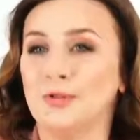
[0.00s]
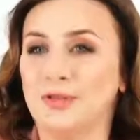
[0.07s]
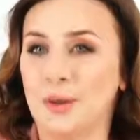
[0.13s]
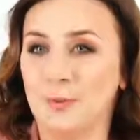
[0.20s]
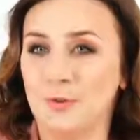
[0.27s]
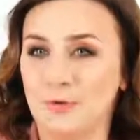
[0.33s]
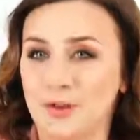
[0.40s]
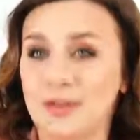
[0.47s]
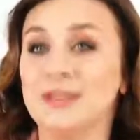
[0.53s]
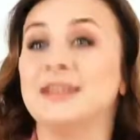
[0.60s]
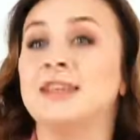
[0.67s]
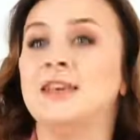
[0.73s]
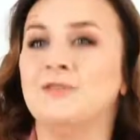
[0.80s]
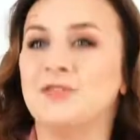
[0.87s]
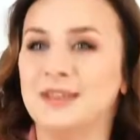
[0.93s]
он там увидит
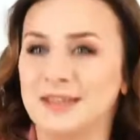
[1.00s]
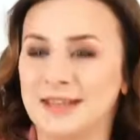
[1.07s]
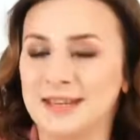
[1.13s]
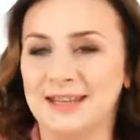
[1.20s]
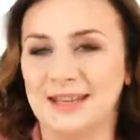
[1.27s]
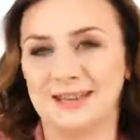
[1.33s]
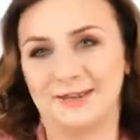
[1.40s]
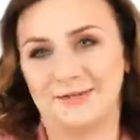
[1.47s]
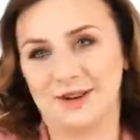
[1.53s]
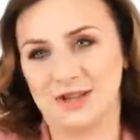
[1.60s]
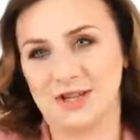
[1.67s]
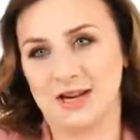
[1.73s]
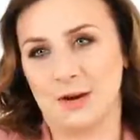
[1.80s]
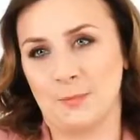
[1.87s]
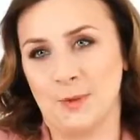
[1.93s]
и внедрит это в
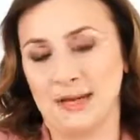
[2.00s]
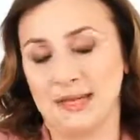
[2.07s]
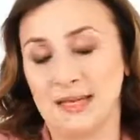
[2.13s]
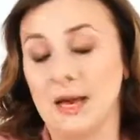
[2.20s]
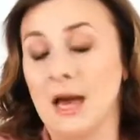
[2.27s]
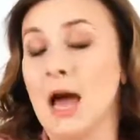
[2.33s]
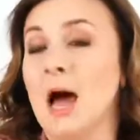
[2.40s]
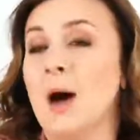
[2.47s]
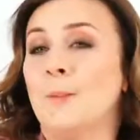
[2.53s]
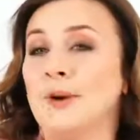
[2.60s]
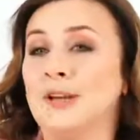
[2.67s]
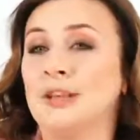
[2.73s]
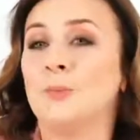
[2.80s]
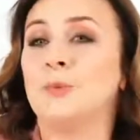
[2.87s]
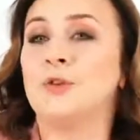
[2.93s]
вашей команде.
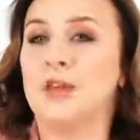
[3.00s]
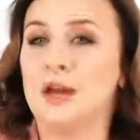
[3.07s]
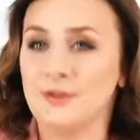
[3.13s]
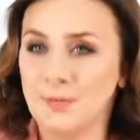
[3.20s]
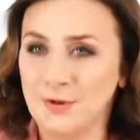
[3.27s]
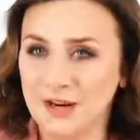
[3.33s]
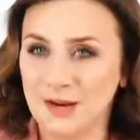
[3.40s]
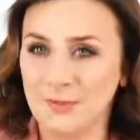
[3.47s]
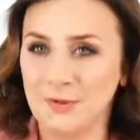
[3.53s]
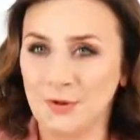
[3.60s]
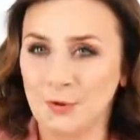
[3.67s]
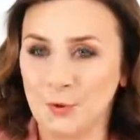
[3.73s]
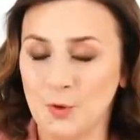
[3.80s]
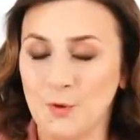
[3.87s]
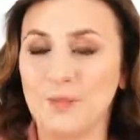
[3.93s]
Поэтому я вам
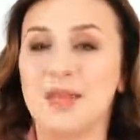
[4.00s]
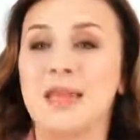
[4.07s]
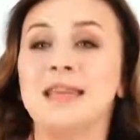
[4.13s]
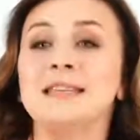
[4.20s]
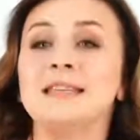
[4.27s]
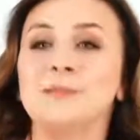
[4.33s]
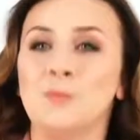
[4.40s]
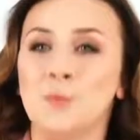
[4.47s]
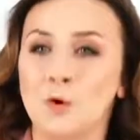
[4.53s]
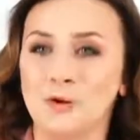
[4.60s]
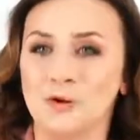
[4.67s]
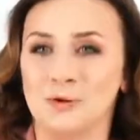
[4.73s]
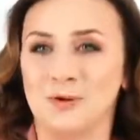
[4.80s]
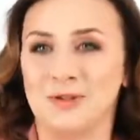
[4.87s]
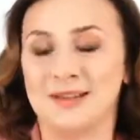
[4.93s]
рекомендую,
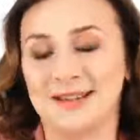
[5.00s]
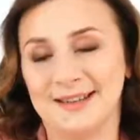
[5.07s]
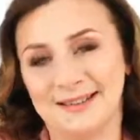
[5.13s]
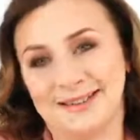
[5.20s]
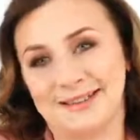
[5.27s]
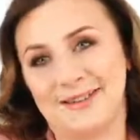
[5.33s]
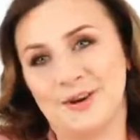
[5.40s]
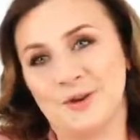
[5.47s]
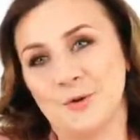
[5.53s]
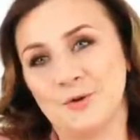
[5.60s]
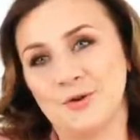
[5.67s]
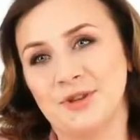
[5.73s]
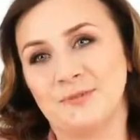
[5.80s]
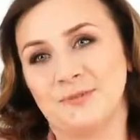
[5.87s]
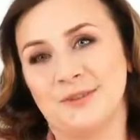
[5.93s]
используйте этот
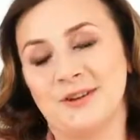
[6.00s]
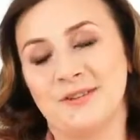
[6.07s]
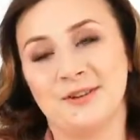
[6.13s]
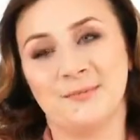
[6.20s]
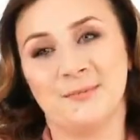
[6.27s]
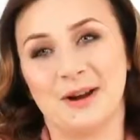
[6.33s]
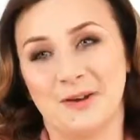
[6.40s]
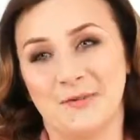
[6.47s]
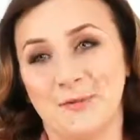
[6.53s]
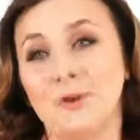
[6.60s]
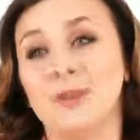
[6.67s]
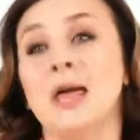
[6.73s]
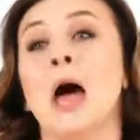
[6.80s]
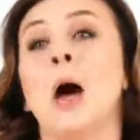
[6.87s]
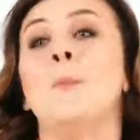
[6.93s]
рекрутинговый
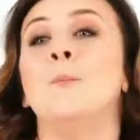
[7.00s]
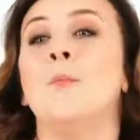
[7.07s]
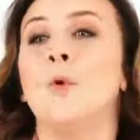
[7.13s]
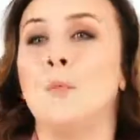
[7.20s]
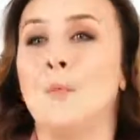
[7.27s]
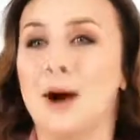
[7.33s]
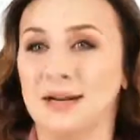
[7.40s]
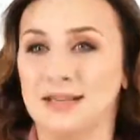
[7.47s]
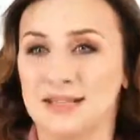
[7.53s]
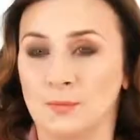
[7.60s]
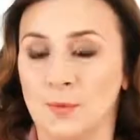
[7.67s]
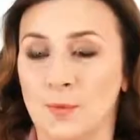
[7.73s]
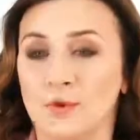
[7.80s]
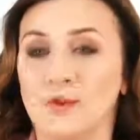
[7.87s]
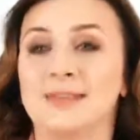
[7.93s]
марафон по
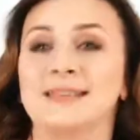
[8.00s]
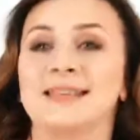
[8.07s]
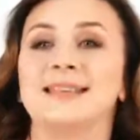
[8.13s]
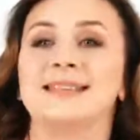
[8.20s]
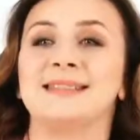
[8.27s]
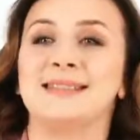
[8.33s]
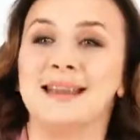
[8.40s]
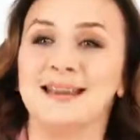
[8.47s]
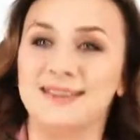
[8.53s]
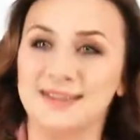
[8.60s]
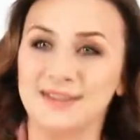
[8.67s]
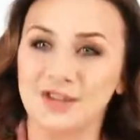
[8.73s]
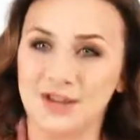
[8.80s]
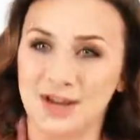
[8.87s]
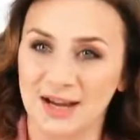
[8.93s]
максимуму.
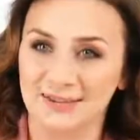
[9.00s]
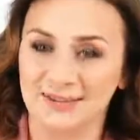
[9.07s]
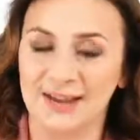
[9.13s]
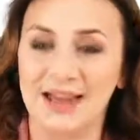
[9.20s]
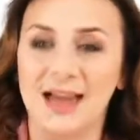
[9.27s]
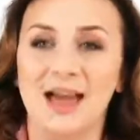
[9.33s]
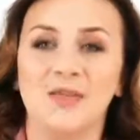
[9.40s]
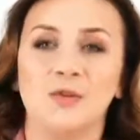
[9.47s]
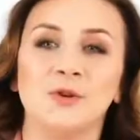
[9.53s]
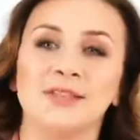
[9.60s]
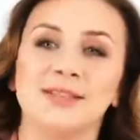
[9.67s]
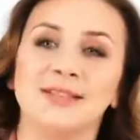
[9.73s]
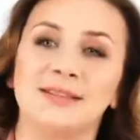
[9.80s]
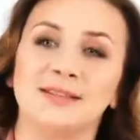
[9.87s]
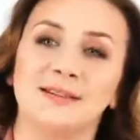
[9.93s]
Создайте чаты. То
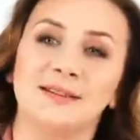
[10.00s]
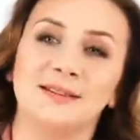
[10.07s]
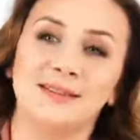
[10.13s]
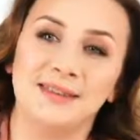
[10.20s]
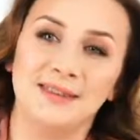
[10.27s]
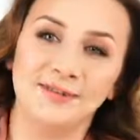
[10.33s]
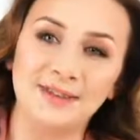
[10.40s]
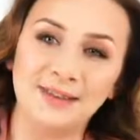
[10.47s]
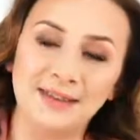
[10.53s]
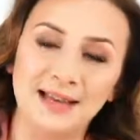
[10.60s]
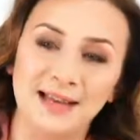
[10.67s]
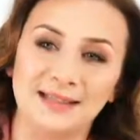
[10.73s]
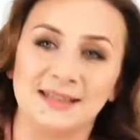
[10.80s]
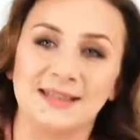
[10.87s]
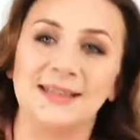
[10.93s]
есть
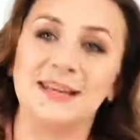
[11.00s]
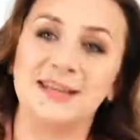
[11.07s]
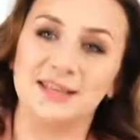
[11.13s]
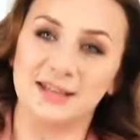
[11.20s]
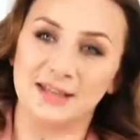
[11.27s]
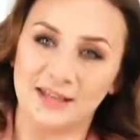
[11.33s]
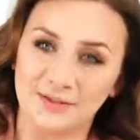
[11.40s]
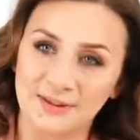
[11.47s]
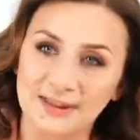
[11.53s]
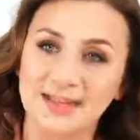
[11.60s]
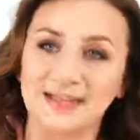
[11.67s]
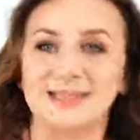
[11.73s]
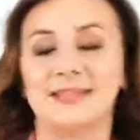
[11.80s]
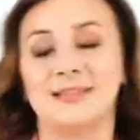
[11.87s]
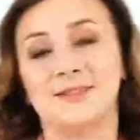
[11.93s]
19, лидеры
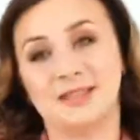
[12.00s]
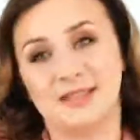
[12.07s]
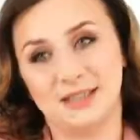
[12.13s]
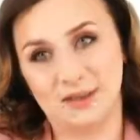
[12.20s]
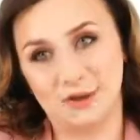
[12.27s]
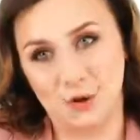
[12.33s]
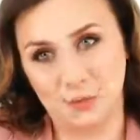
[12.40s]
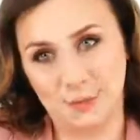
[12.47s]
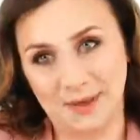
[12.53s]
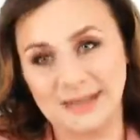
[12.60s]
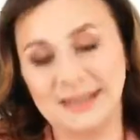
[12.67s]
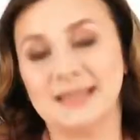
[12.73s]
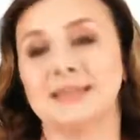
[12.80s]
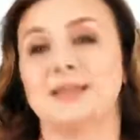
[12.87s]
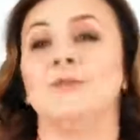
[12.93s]

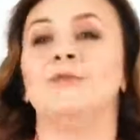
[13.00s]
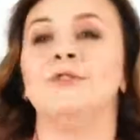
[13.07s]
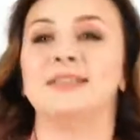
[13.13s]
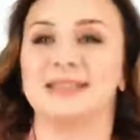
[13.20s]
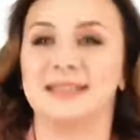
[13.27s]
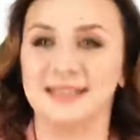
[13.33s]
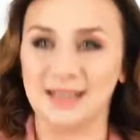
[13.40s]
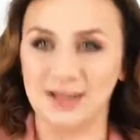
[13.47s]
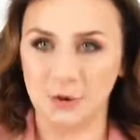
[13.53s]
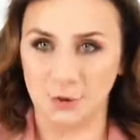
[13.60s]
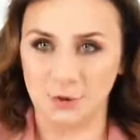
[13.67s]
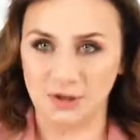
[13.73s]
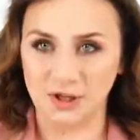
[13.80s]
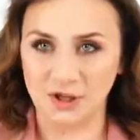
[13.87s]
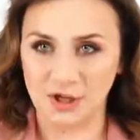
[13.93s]
19-23% вы
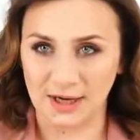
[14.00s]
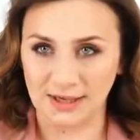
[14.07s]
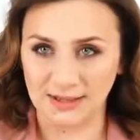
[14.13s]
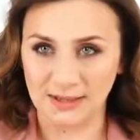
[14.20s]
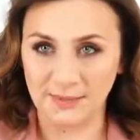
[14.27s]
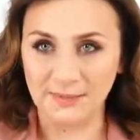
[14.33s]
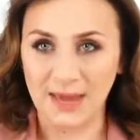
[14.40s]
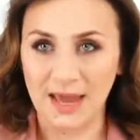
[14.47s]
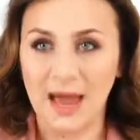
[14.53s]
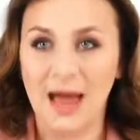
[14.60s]
создаете чаты,